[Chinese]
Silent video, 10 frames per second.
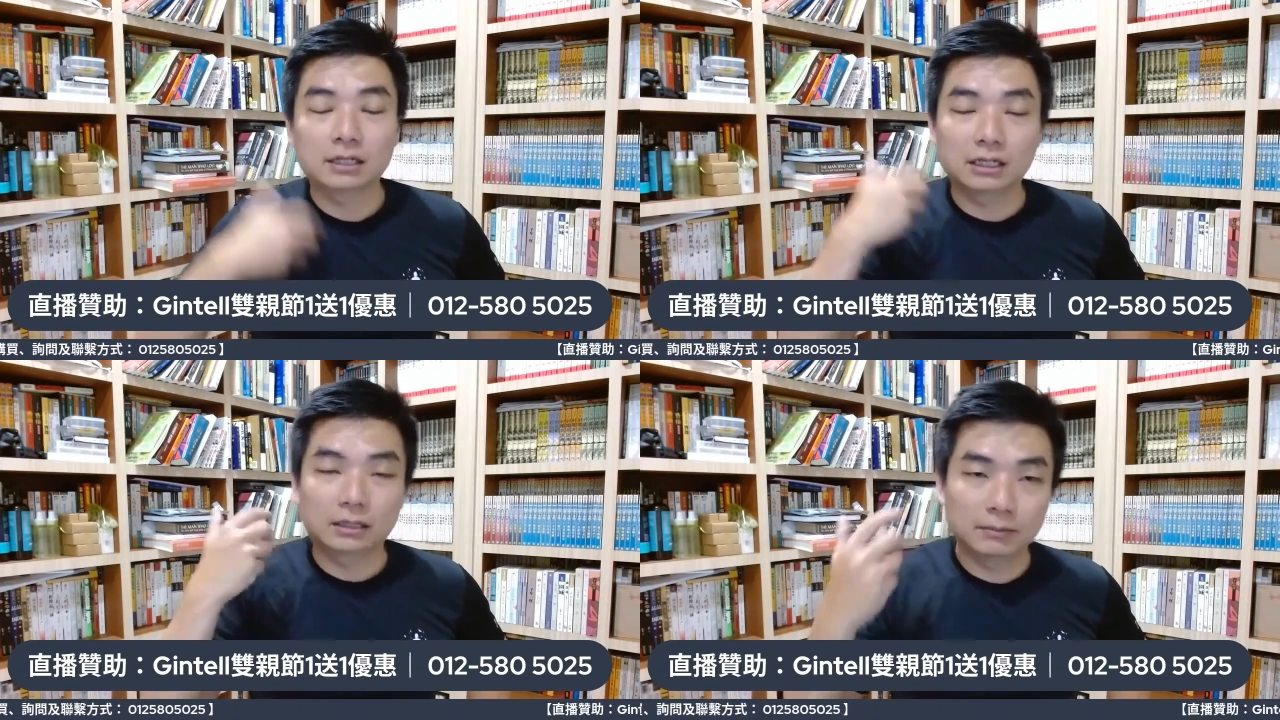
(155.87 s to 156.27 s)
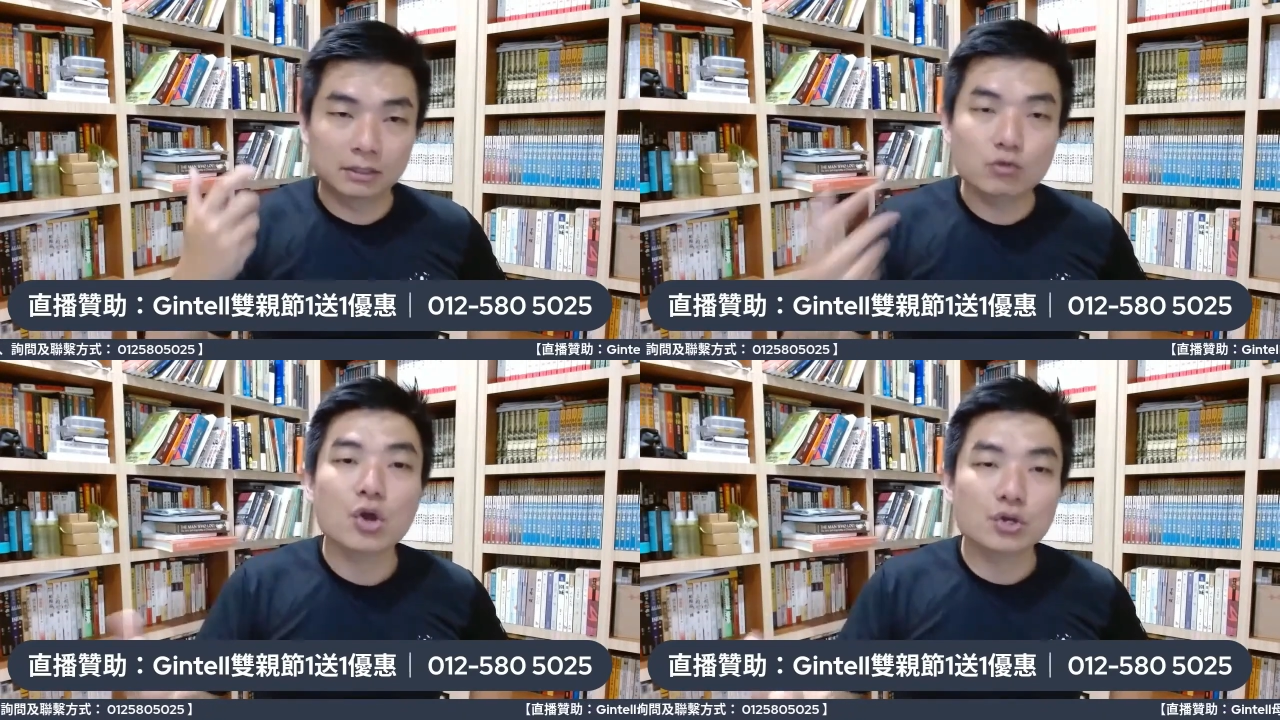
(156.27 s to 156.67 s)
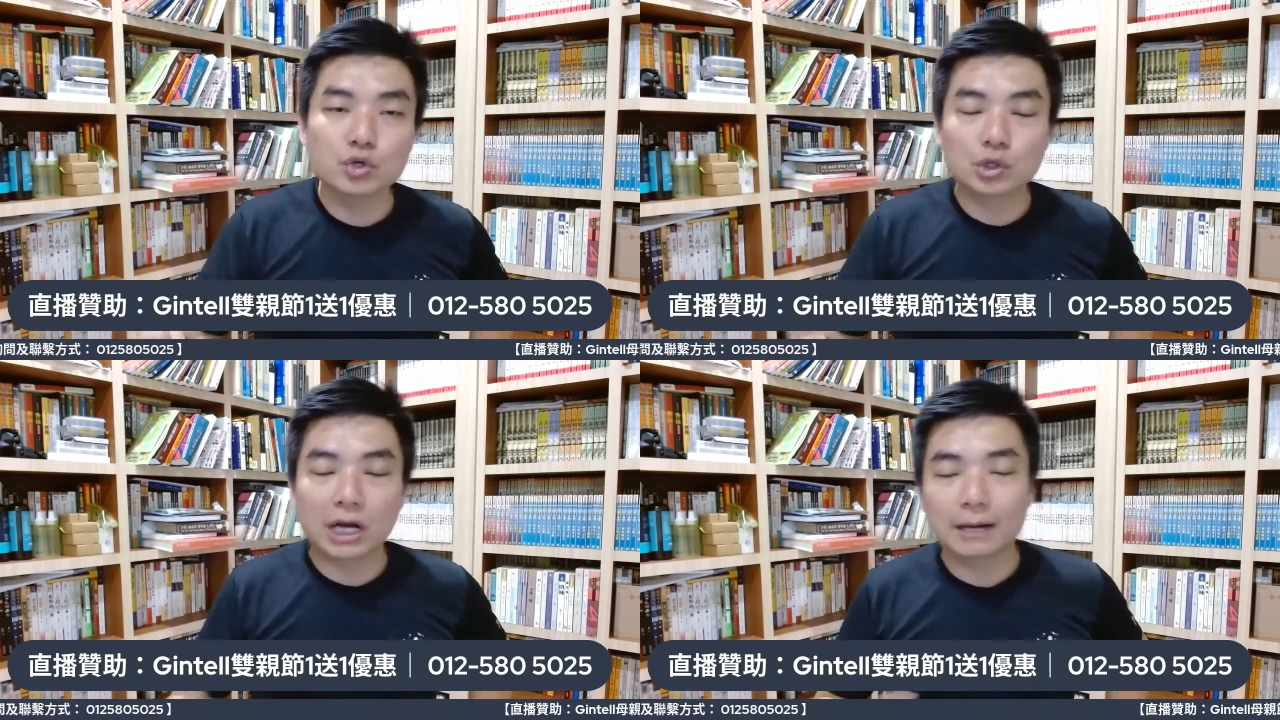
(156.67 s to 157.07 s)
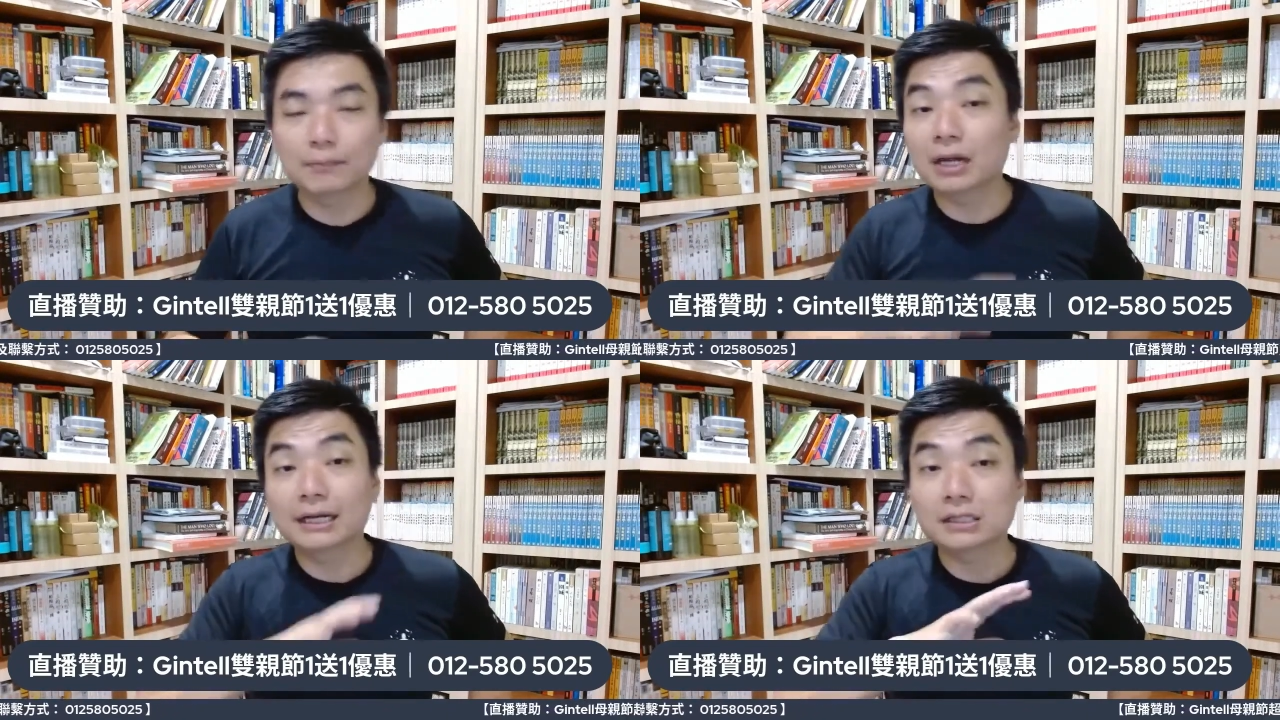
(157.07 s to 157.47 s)
你越狱它，
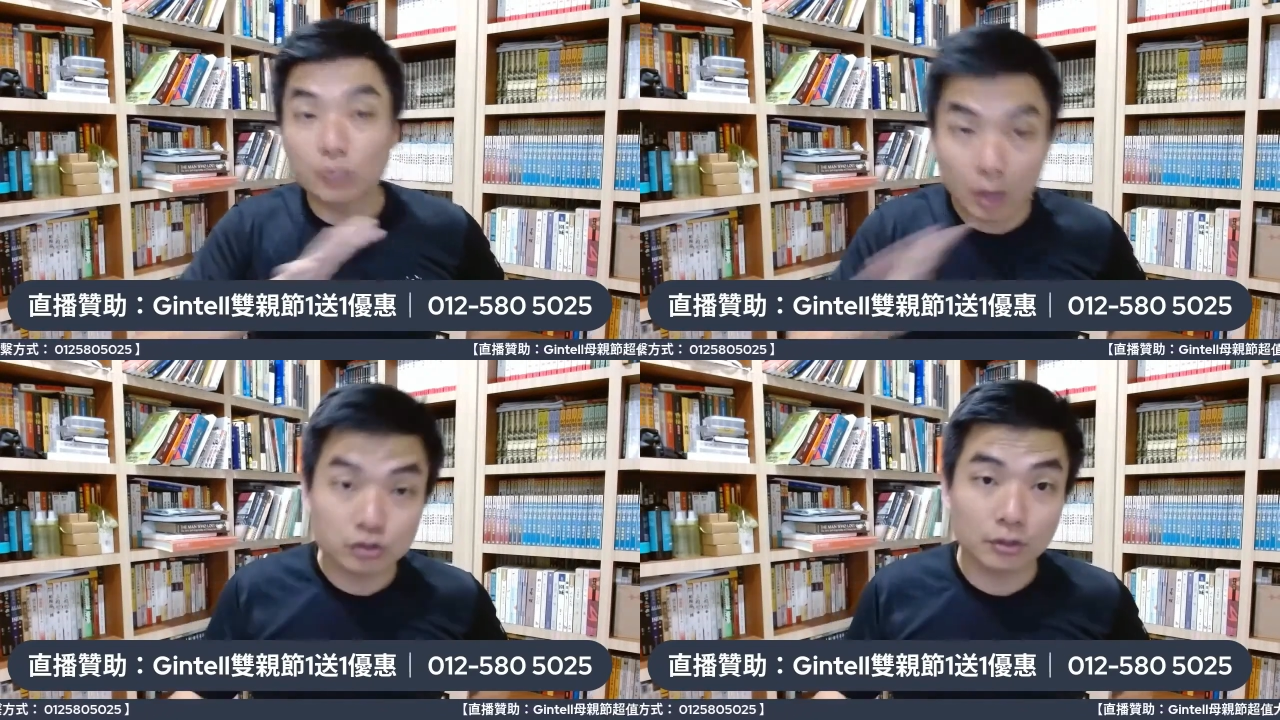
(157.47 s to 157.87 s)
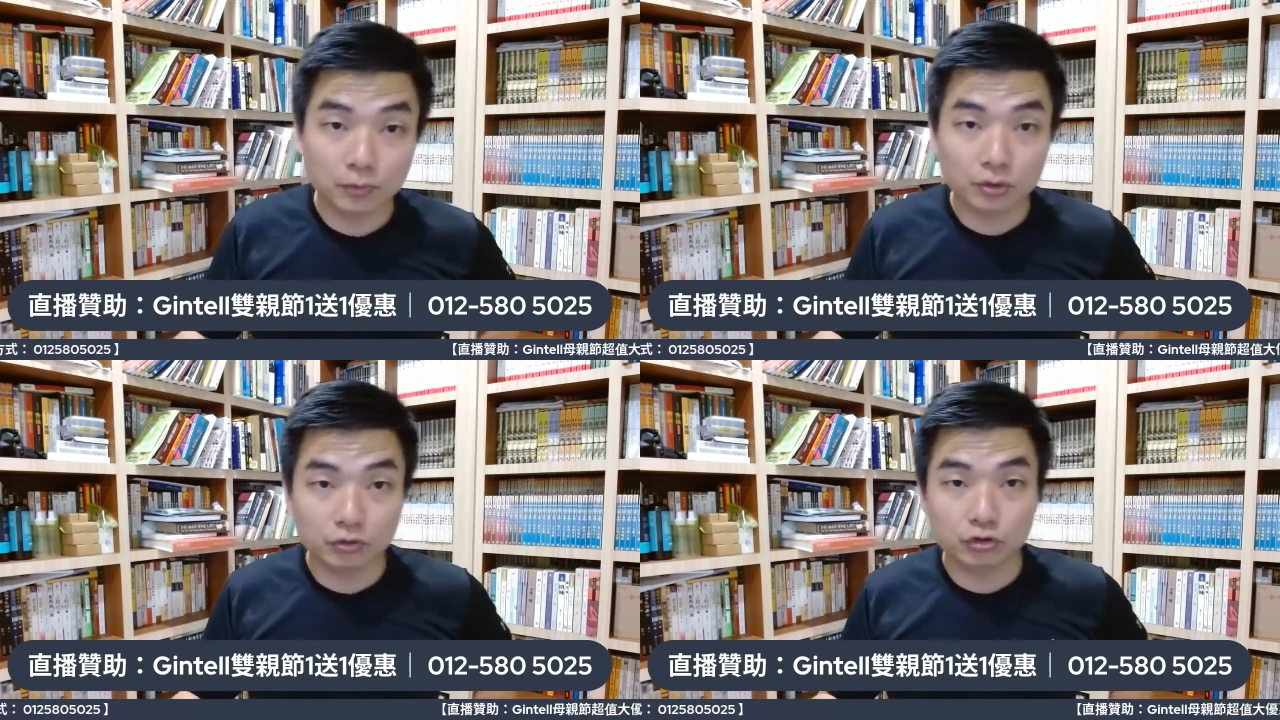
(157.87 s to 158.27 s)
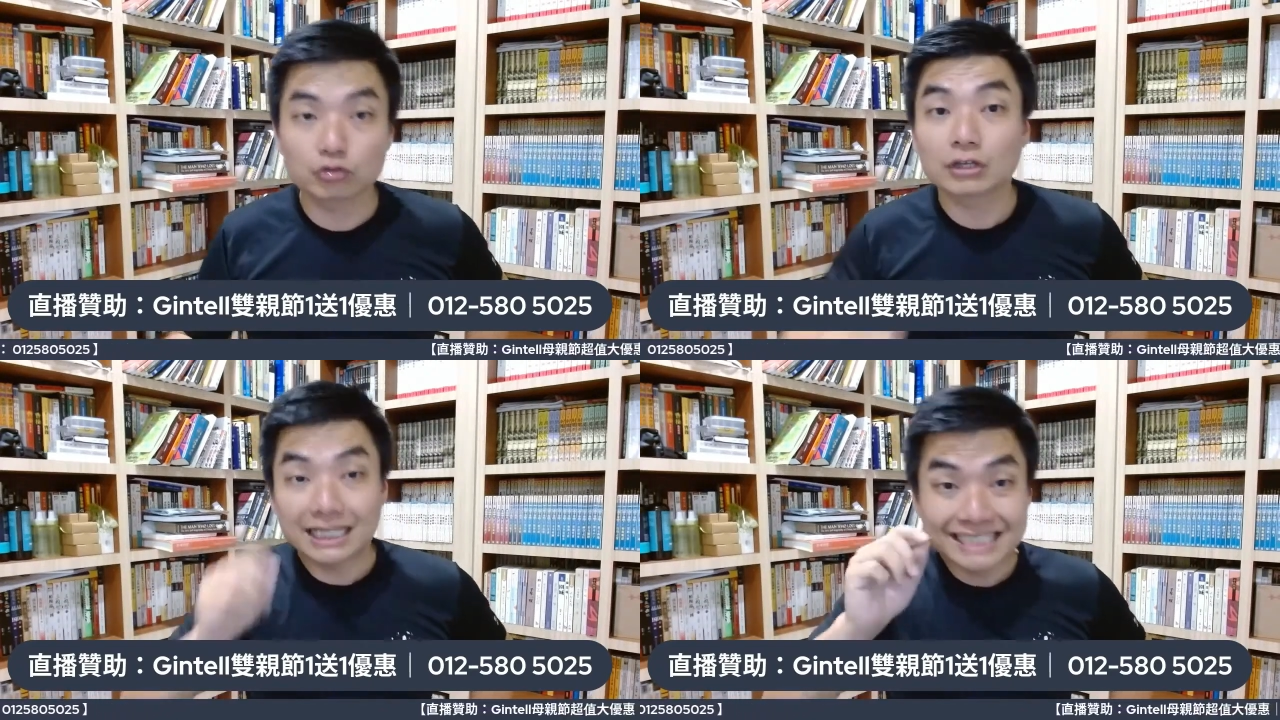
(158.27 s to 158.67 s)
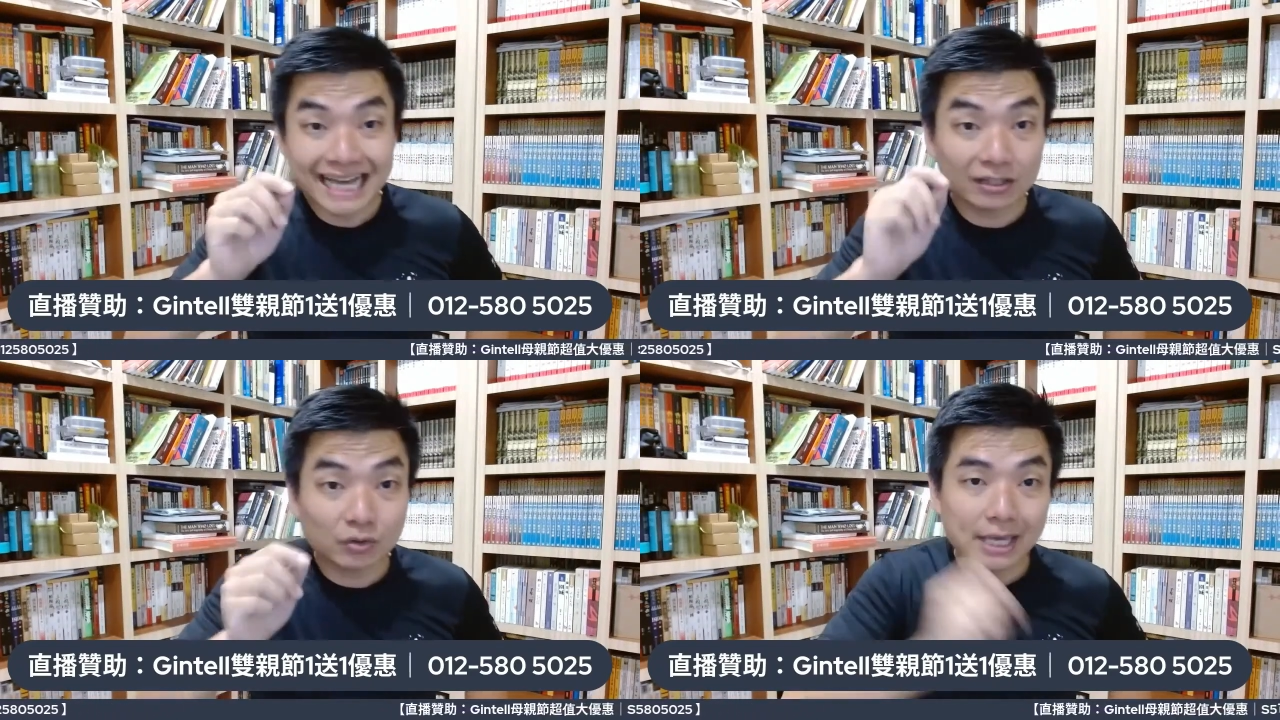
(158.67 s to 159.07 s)
不然它是完全不允许，所以它
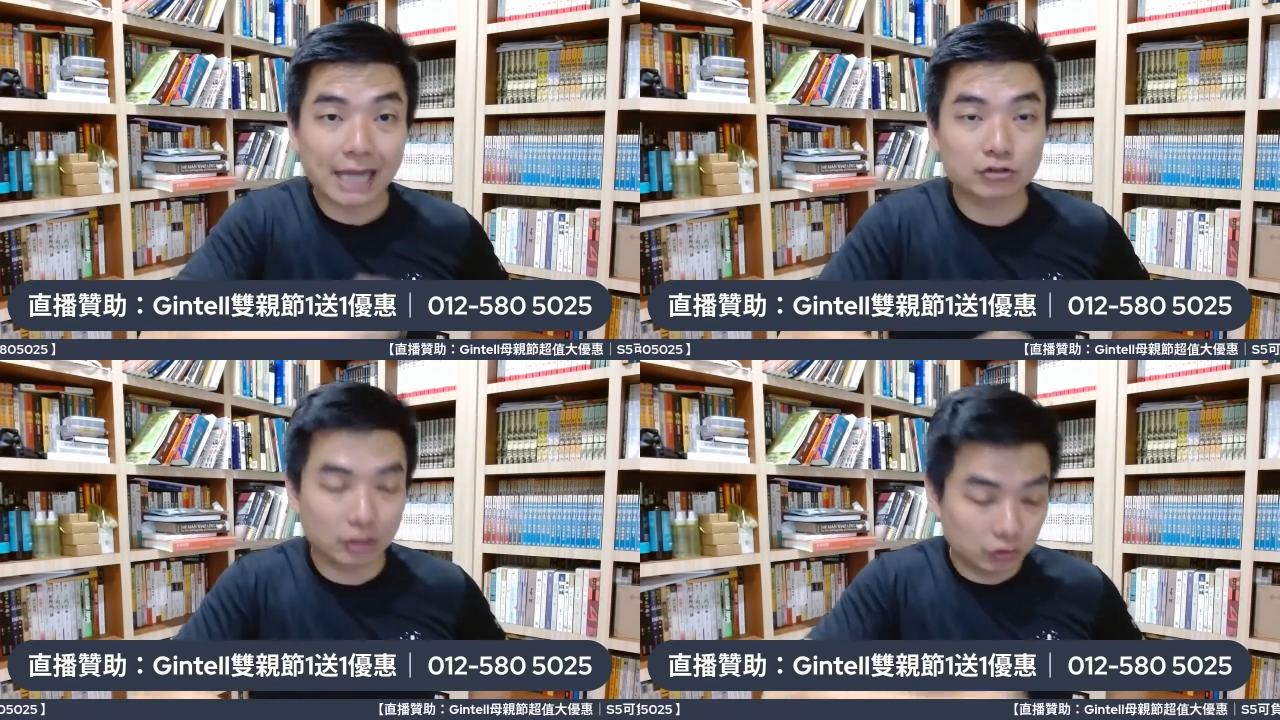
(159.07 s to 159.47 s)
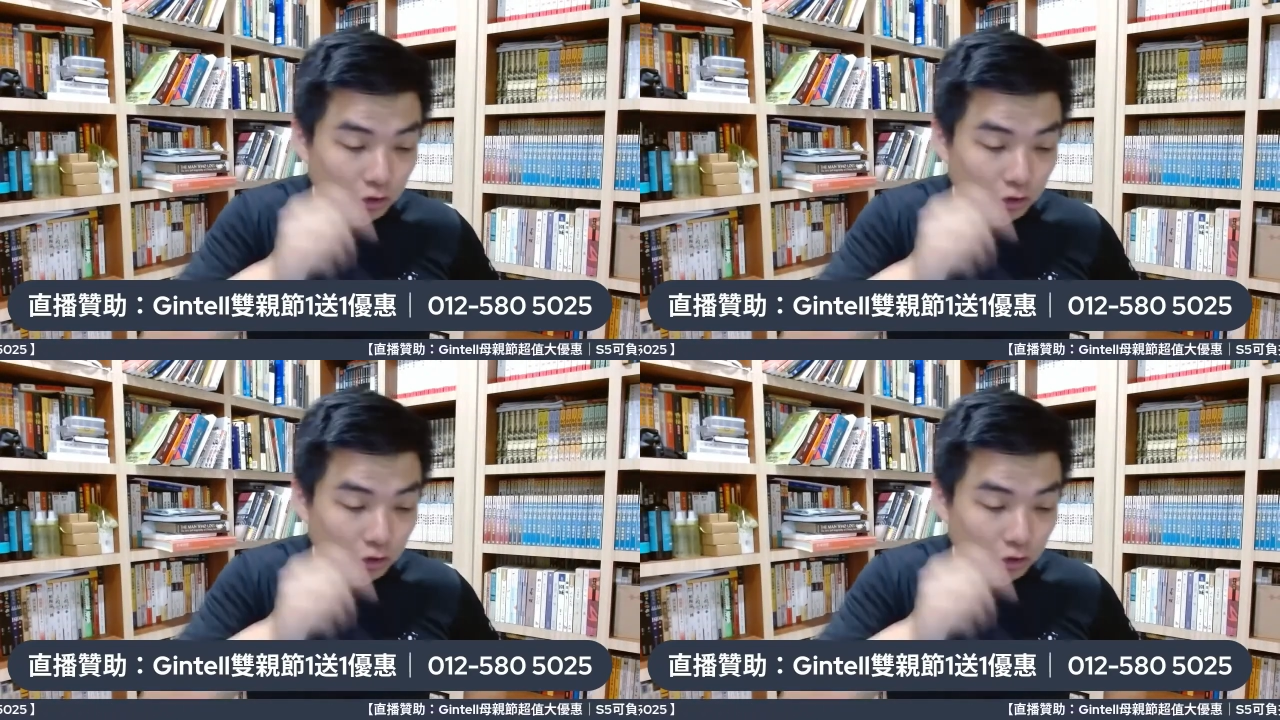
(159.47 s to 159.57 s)
相对安全。